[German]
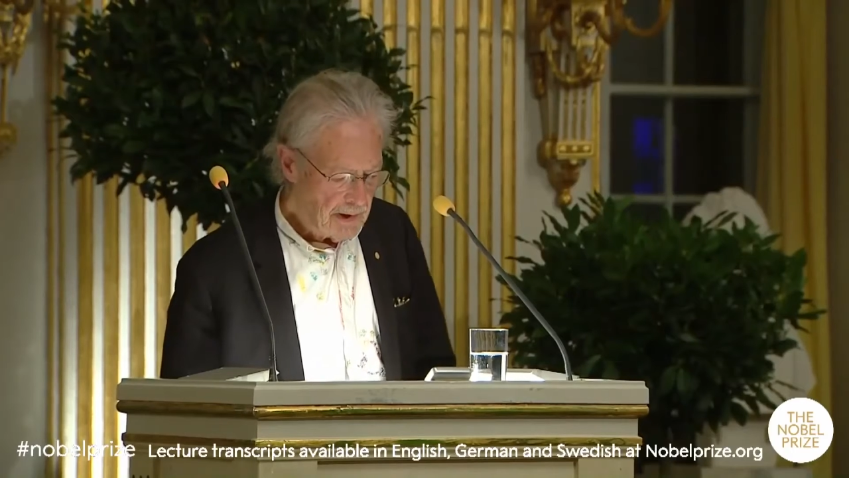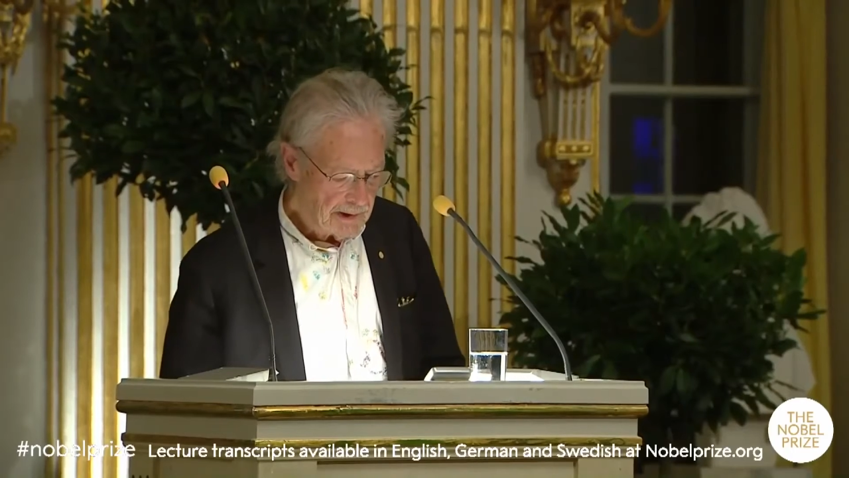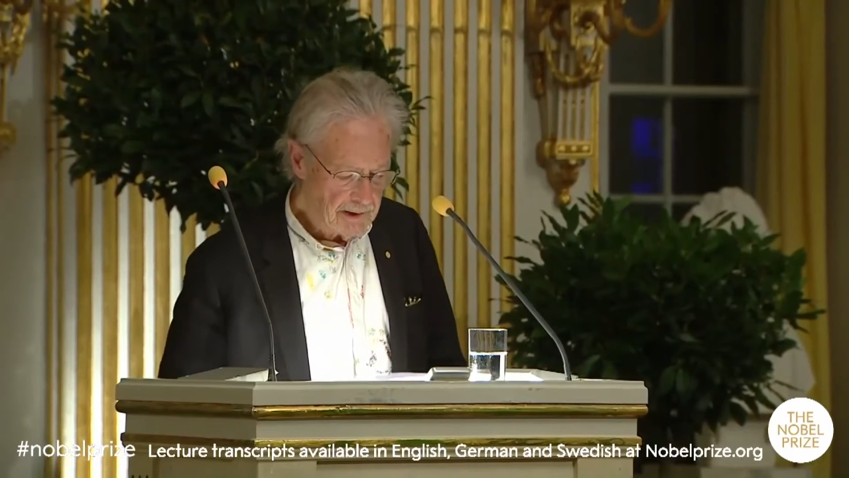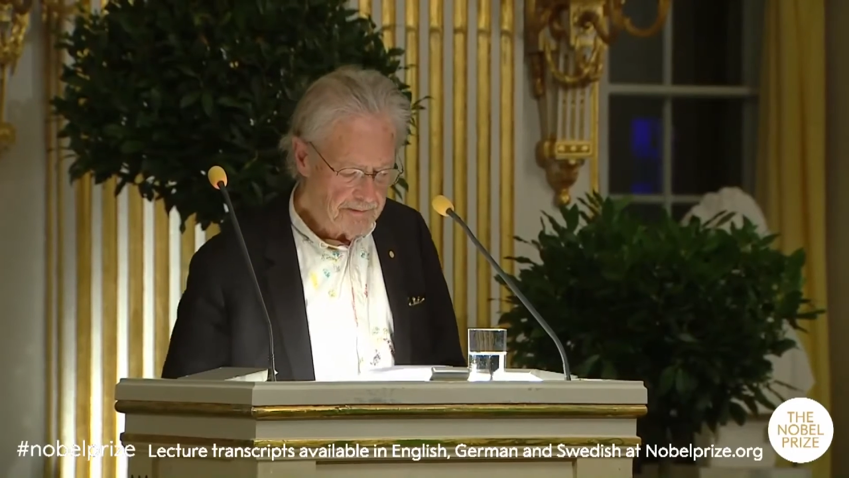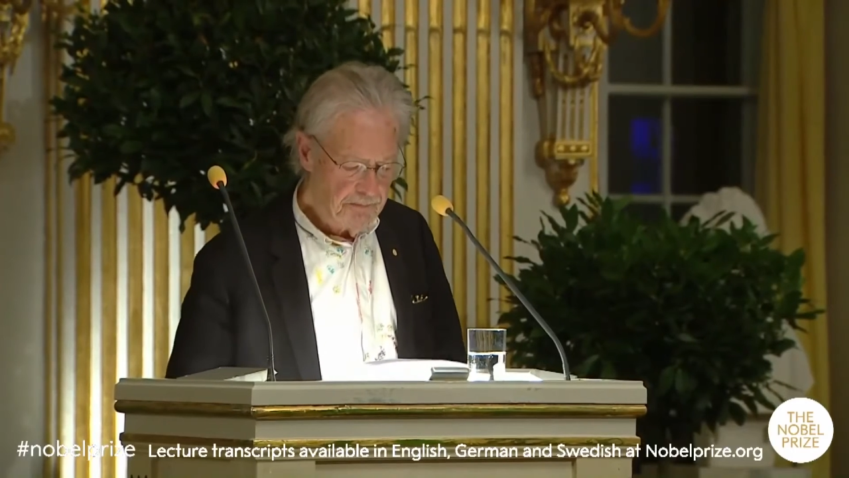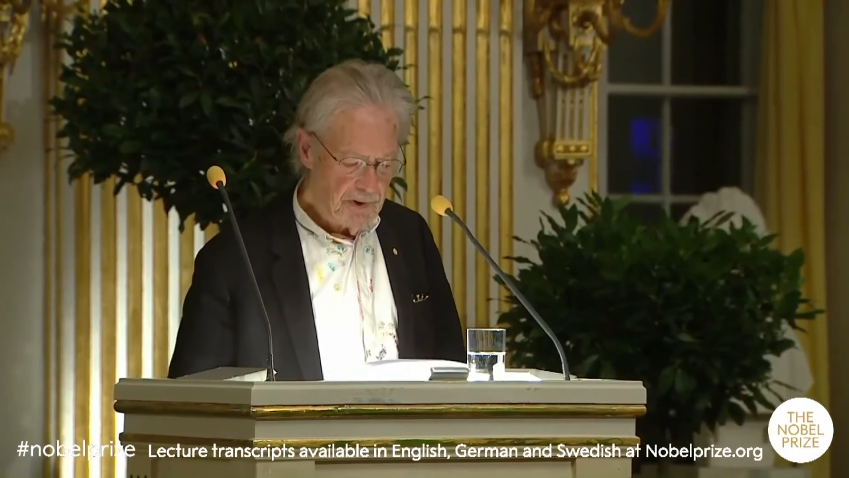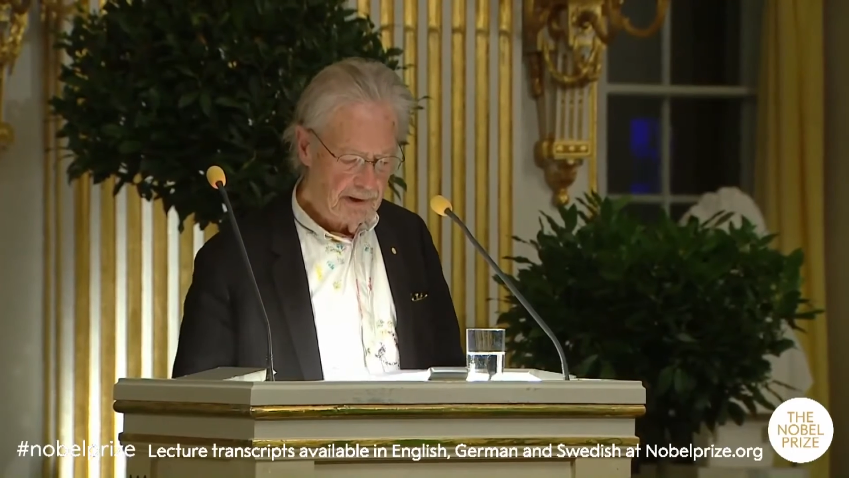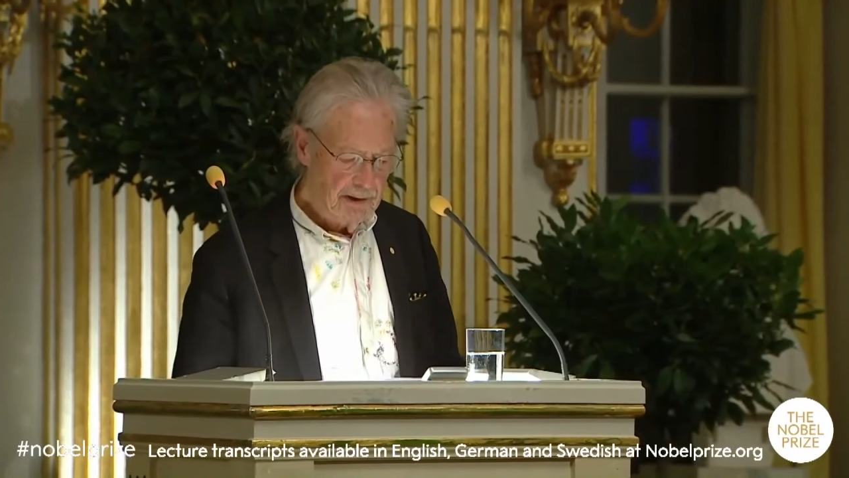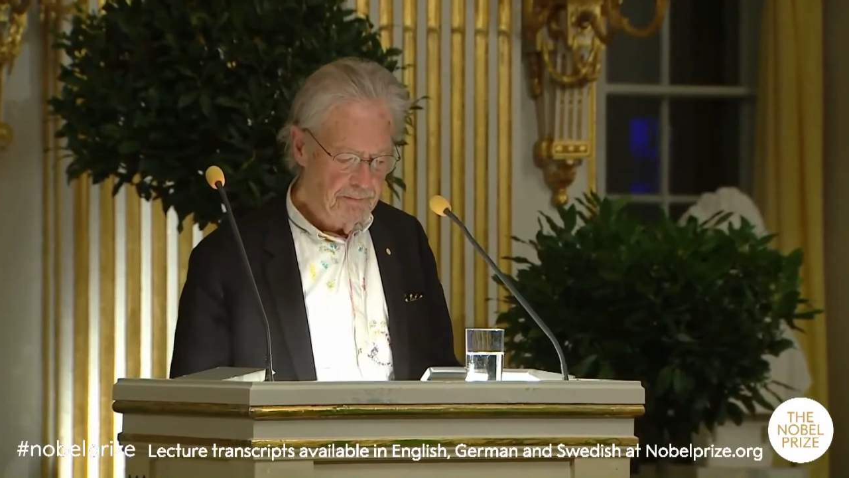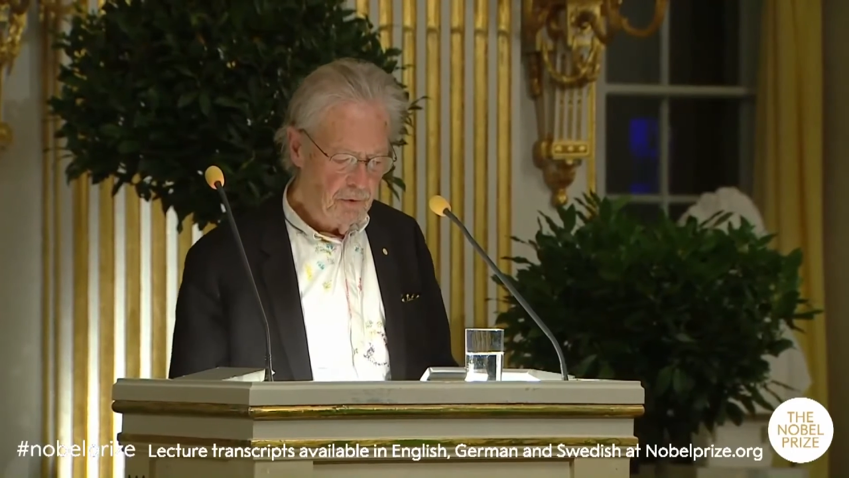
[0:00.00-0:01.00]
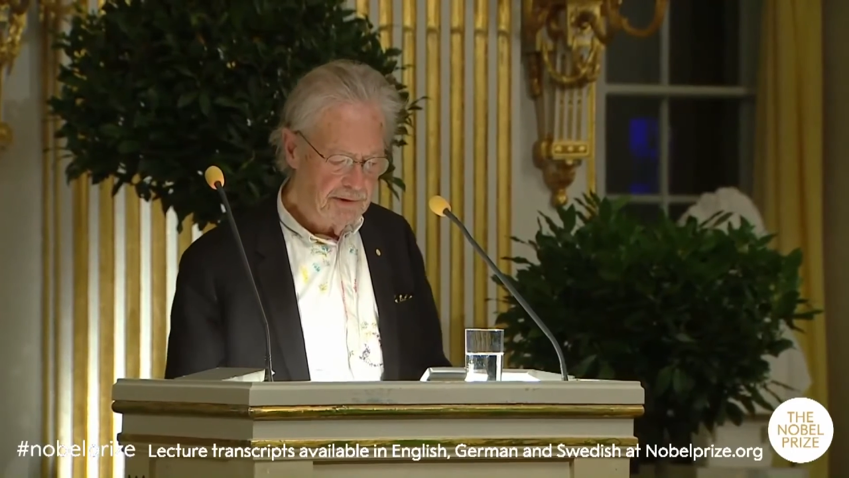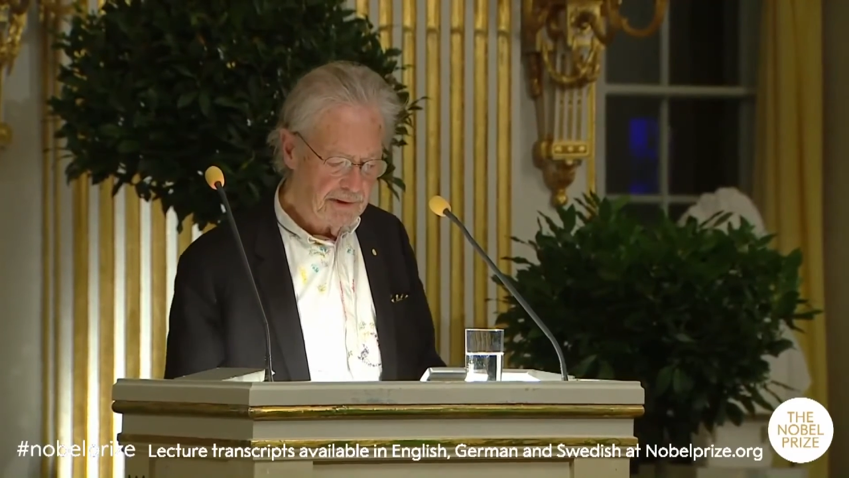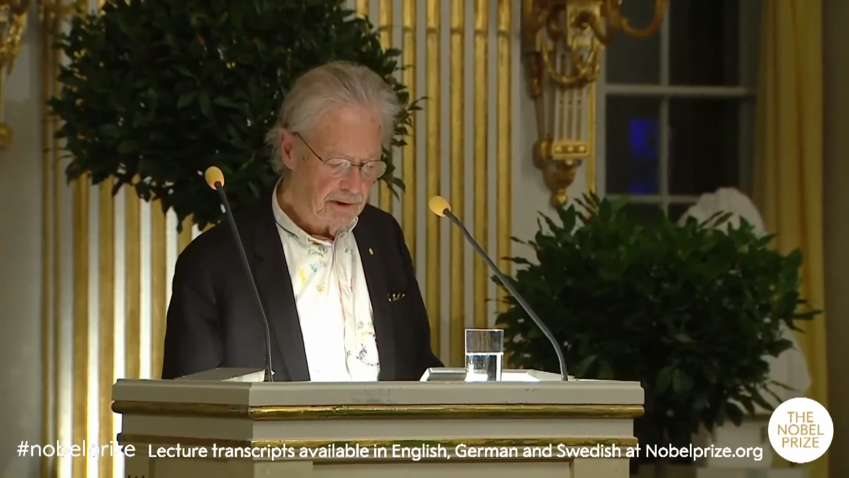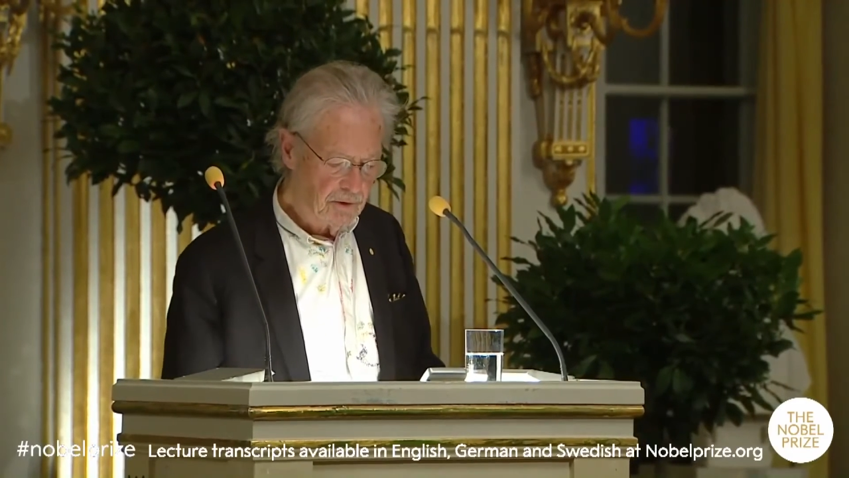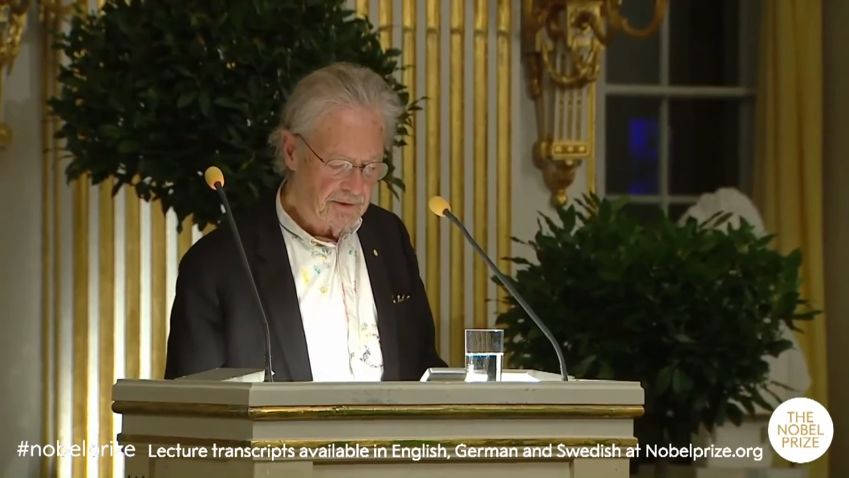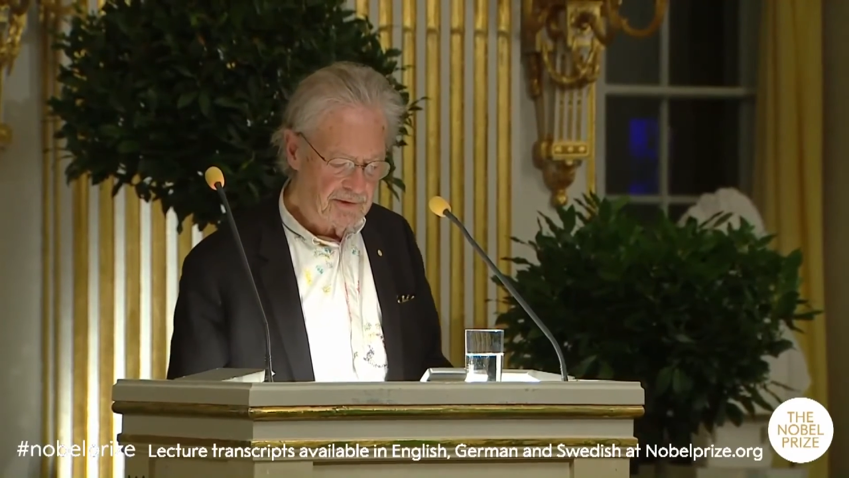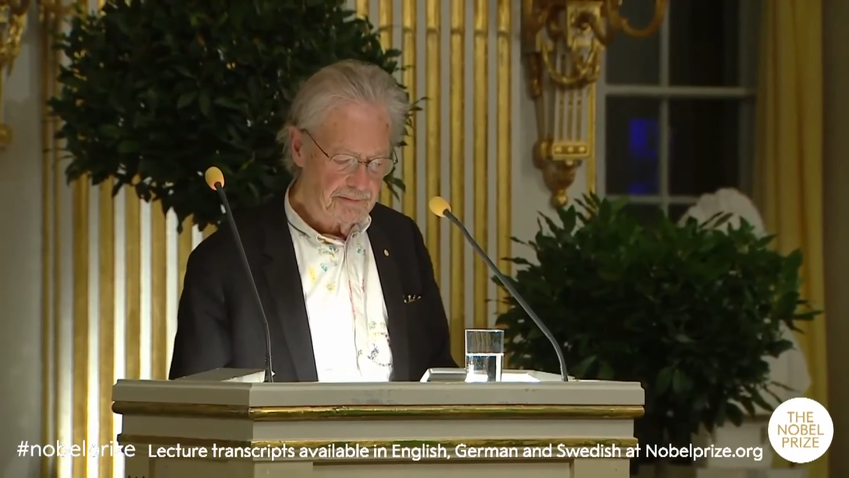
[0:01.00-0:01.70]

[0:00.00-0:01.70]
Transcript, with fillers: In dem, in dem Buch Der kurze